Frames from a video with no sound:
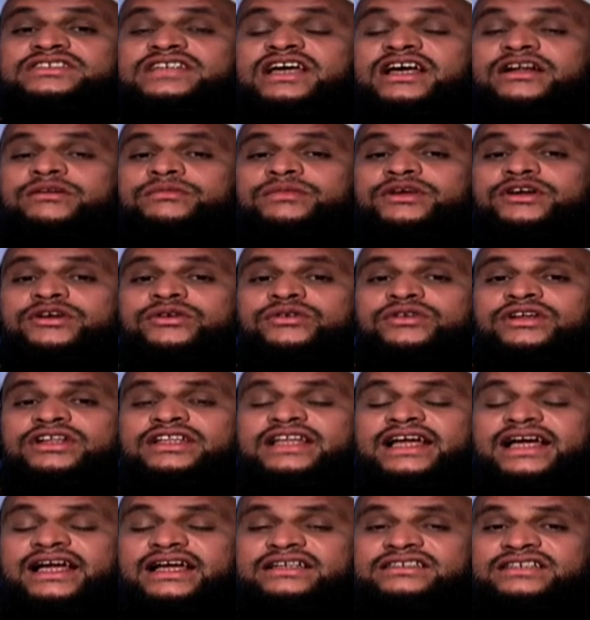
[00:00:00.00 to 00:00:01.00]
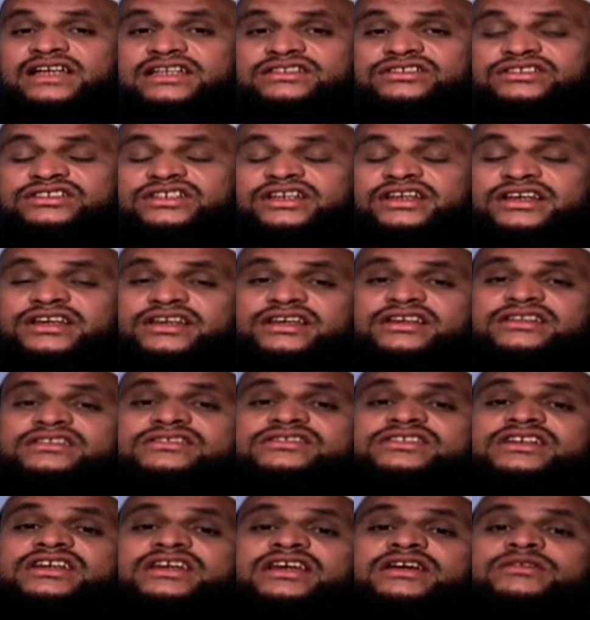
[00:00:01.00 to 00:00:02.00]
সার্ভে করে দেখা যাচ্ছে
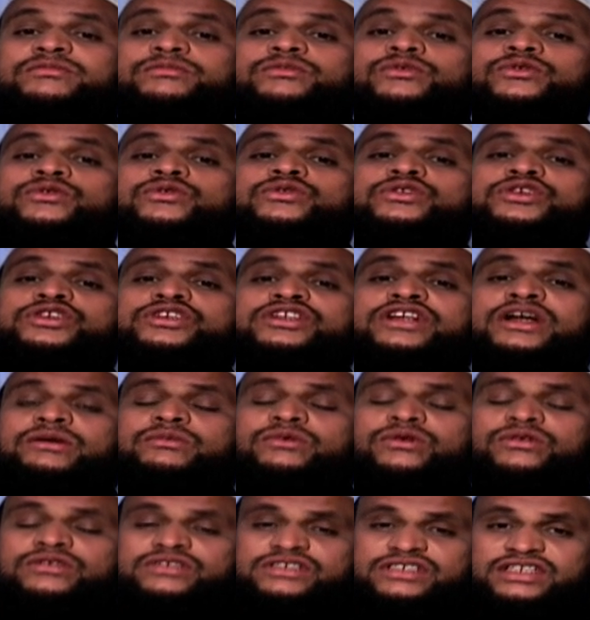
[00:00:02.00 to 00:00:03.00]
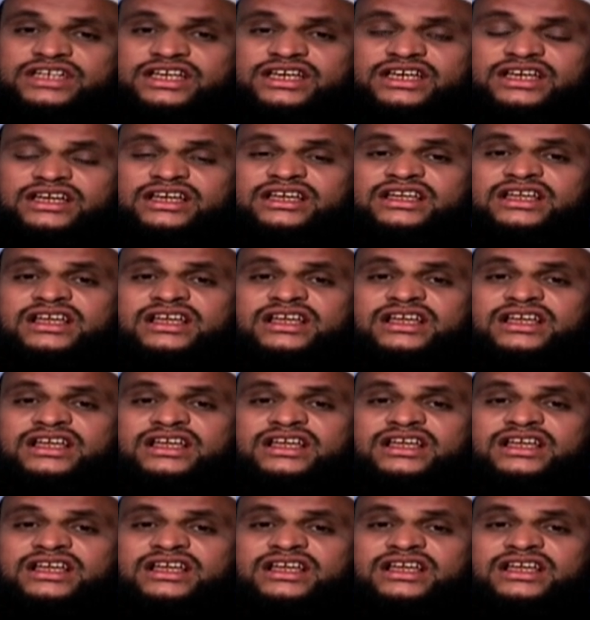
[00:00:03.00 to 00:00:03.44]
যে পুরুষরা বলছে